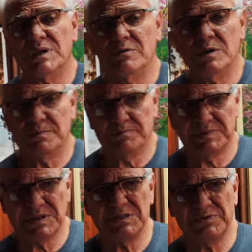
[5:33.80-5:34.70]
miały
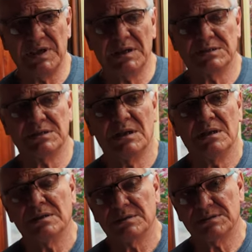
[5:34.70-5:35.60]
przedźwigać,
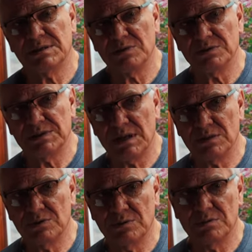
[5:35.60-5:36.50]
z tego
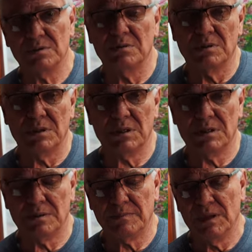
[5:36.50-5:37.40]
statku.
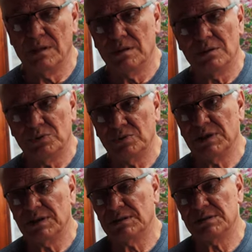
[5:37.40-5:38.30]
E,
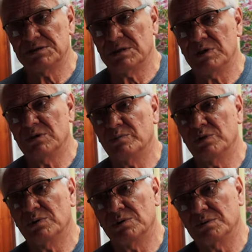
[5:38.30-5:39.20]
tutaj na tej ziemi to
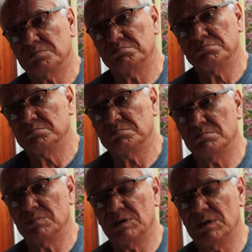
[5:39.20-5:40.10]
było
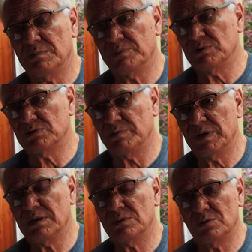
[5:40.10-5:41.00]

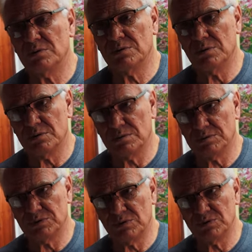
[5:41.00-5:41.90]
nieporozumienie, trudno
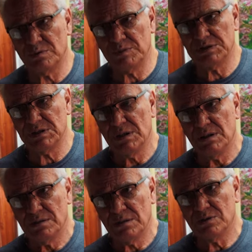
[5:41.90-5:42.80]
zrozumieć,
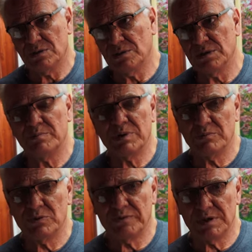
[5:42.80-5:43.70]
tylko one i
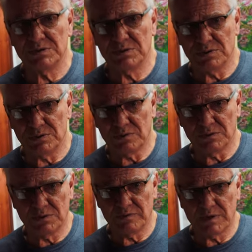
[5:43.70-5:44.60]
Pan Bóg wiedzą, co to
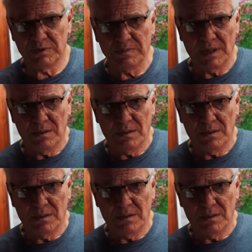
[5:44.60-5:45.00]
kosztowały,